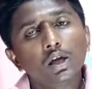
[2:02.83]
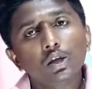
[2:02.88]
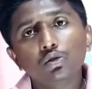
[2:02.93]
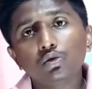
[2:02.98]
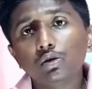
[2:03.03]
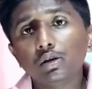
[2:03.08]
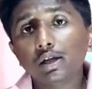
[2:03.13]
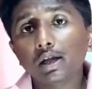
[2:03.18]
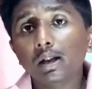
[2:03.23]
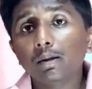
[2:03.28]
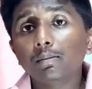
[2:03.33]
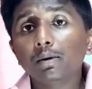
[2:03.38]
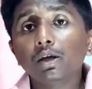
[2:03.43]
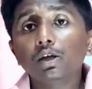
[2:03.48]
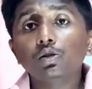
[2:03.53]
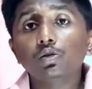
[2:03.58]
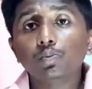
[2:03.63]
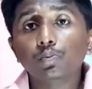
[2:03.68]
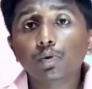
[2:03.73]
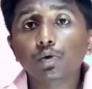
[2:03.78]
কিন্তু রিয়েলমি
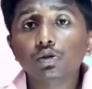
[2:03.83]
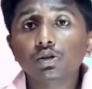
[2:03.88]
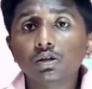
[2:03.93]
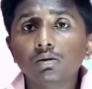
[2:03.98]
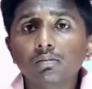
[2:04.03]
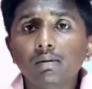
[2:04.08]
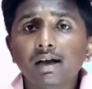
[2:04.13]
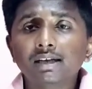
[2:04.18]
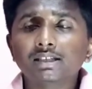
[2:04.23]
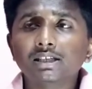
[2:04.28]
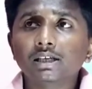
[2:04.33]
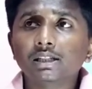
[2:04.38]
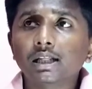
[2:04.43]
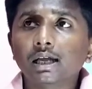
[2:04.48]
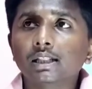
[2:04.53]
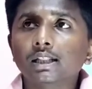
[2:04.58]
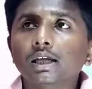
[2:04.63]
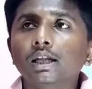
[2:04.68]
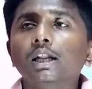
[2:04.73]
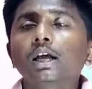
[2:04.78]
কিন্তু প্রতি মাসে
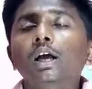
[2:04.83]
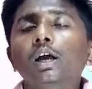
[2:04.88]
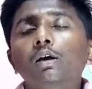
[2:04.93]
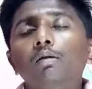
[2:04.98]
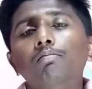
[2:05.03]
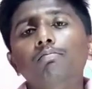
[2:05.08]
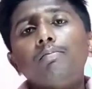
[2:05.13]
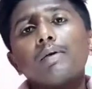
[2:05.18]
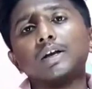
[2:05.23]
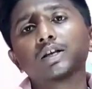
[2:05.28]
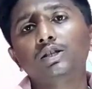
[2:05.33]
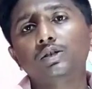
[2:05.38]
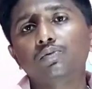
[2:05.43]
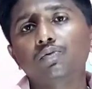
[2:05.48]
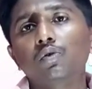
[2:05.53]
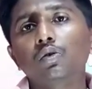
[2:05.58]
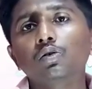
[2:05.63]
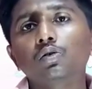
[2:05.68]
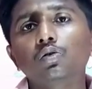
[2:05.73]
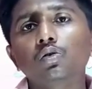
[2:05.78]
তাদের বেস্ট
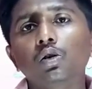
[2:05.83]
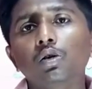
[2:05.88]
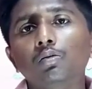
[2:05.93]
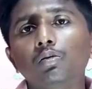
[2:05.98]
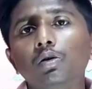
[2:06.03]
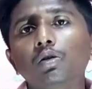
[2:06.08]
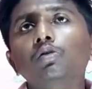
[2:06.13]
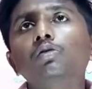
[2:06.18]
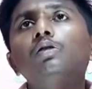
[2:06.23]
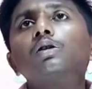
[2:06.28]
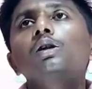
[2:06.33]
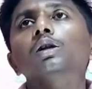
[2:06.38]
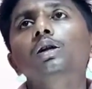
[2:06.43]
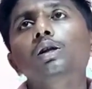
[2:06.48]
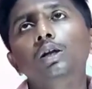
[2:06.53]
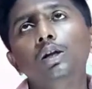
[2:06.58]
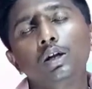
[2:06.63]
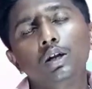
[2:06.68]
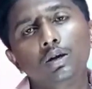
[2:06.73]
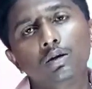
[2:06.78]
ফোনগুলো বলুন
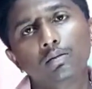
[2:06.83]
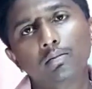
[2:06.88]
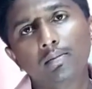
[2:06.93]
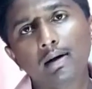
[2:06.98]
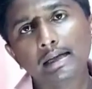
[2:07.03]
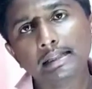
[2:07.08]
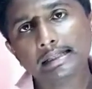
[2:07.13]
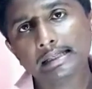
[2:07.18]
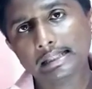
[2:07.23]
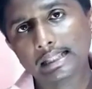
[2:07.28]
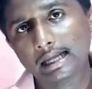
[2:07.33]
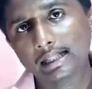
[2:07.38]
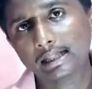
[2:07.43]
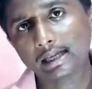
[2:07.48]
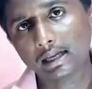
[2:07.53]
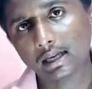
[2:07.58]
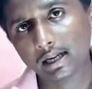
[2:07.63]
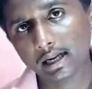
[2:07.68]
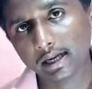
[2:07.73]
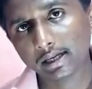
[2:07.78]
বা
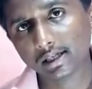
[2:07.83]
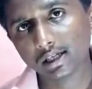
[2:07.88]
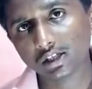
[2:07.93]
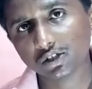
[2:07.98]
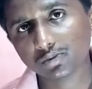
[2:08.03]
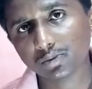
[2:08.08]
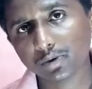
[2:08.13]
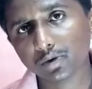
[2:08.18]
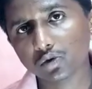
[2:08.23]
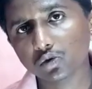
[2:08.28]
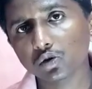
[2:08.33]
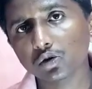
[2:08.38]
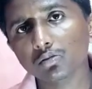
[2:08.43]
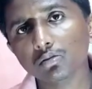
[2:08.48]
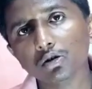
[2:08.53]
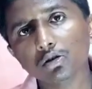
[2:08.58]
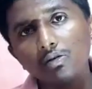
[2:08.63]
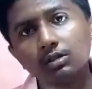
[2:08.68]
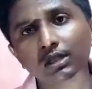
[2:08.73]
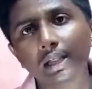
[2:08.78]
তাদের লেটেস্ট ফোনগুলো
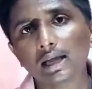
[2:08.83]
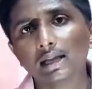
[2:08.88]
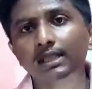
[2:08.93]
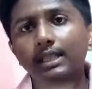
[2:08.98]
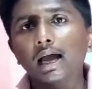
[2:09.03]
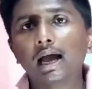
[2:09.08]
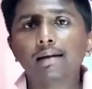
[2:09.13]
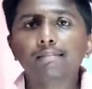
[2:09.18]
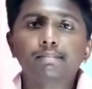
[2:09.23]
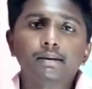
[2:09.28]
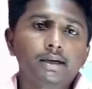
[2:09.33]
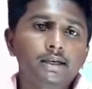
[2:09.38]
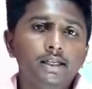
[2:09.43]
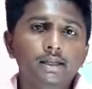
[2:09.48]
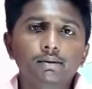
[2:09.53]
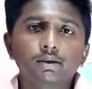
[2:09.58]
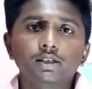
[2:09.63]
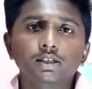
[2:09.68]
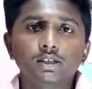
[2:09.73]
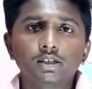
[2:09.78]
বলুন তাতে আপডেট
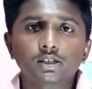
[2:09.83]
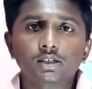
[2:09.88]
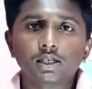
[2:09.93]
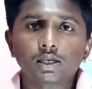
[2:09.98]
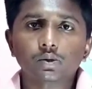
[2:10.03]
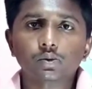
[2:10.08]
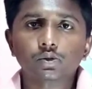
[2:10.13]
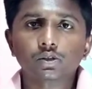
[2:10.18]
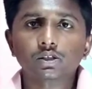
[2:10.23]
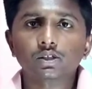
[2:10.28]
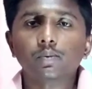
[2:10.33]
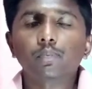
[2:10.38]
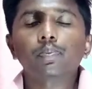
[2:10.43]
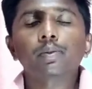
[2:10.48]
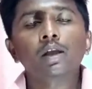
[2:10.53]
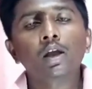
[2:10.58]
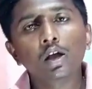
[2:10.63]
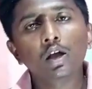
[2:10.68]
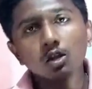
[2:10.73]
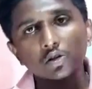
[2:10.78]
দেওয়ার চেষ্টা করছে
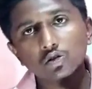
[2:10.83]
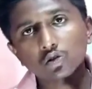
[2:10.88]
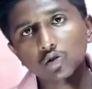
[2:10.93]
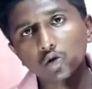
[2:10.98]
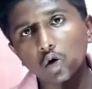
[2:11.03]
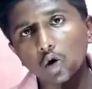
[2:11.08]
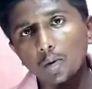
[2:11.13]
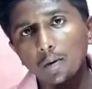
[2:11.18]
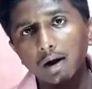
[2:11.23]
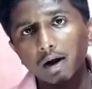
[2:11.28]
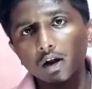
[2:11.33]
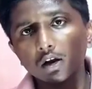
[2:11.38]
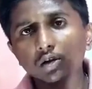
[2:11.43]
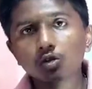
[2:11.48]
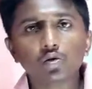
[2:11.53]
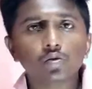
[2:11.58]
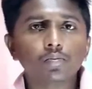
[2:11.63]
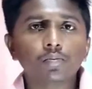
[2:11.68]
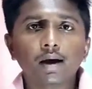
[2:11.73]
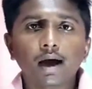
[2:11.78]
তো ওভারঅল
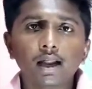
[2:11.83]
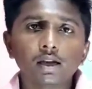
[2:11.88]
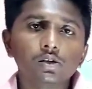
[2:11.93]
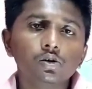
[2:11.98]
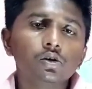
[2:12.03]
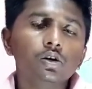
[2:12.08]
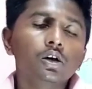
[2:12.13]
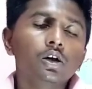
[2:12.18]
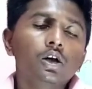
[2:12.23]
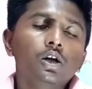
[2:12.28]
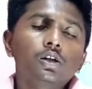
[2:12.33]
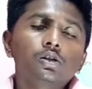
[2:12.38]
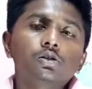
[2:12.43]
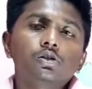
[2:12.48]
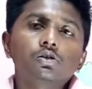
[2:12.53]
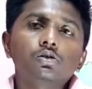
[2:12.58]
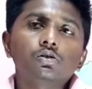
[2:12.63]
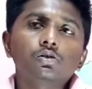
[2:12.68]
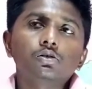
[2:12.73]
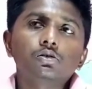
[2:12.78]
খুব ভালো
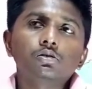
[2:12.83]
তো